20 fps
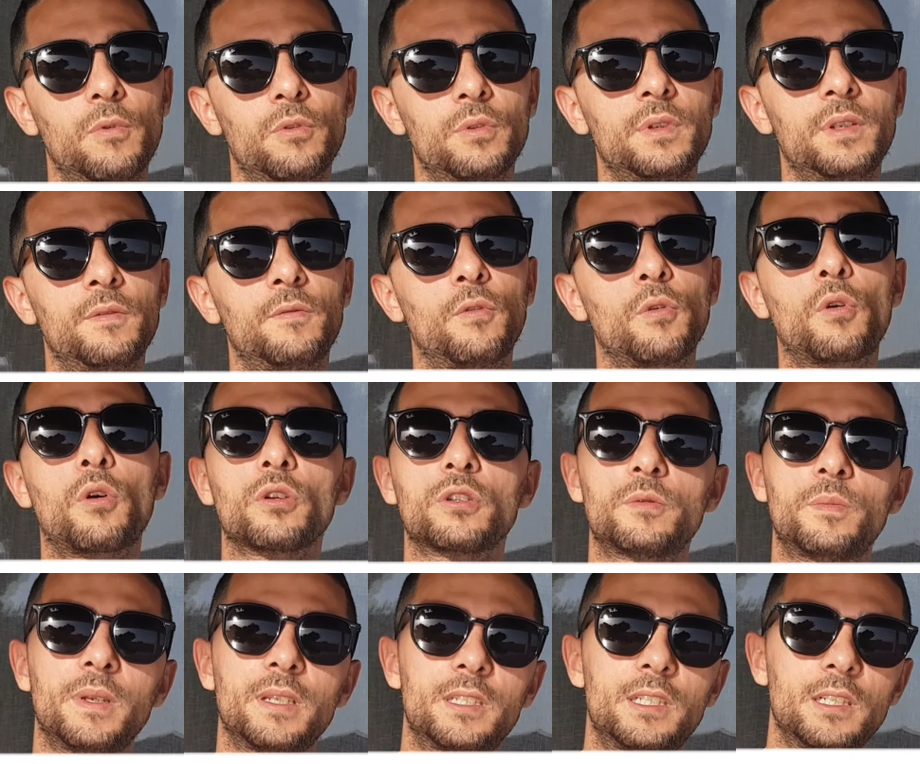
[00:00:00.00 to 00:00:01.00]
au niveau
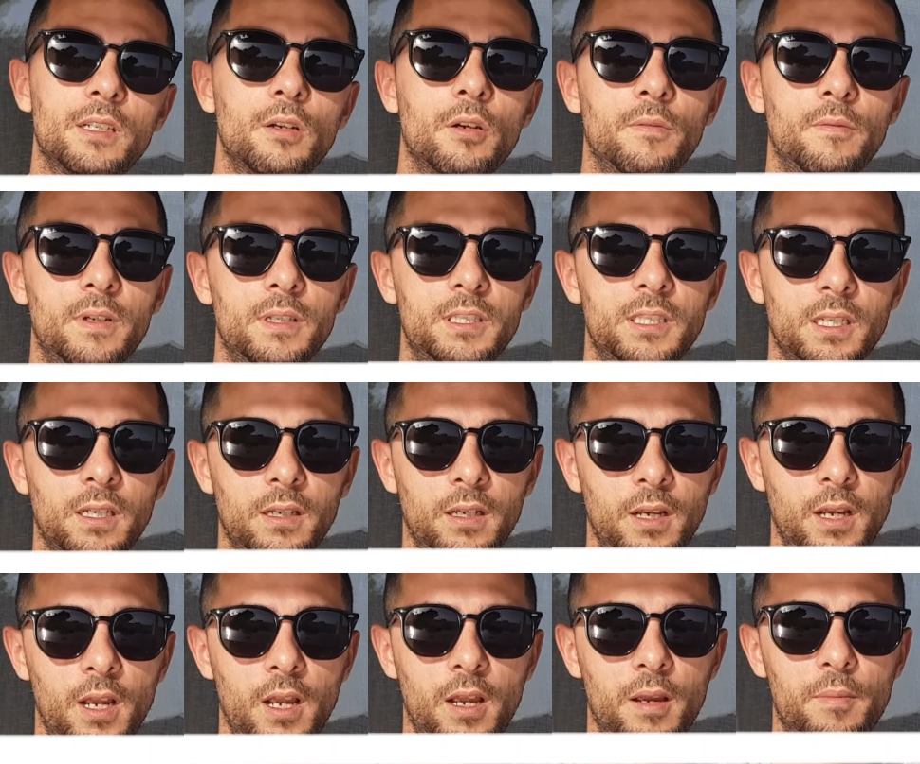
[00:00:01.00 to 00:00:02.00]
cosmétique, on va dire,
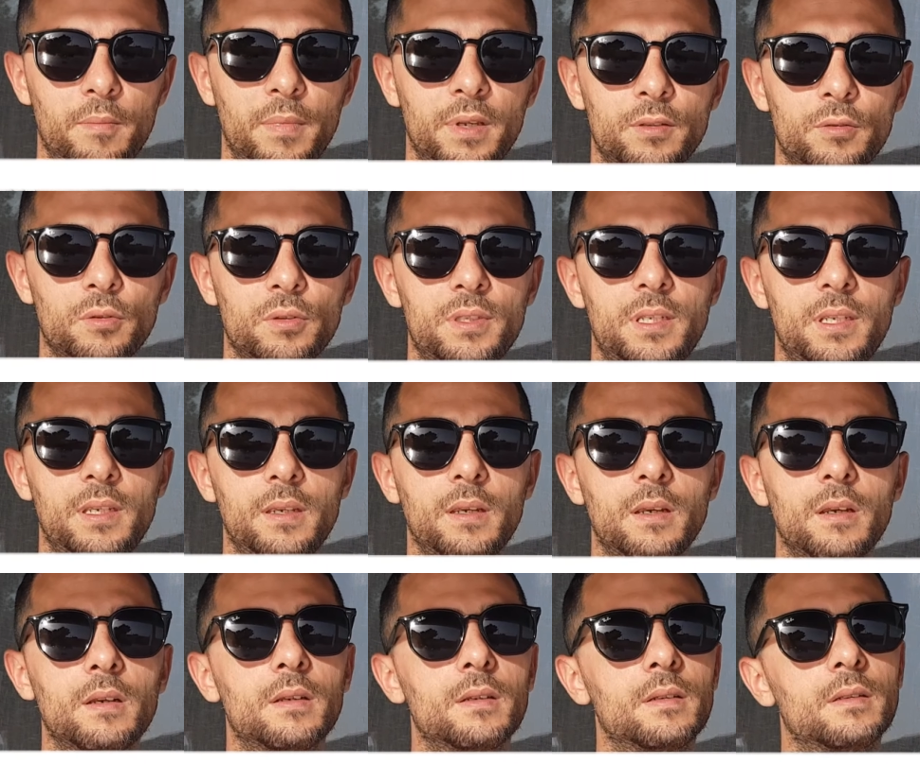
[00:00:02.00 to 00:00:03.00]
mais aussi
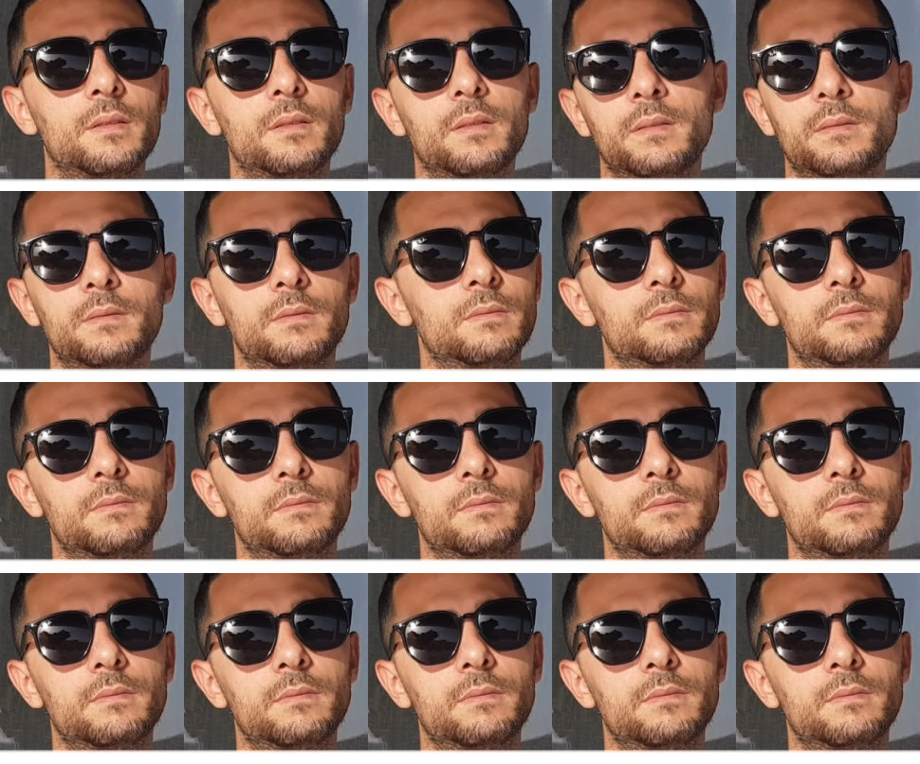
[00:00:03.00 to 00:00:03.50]
euh,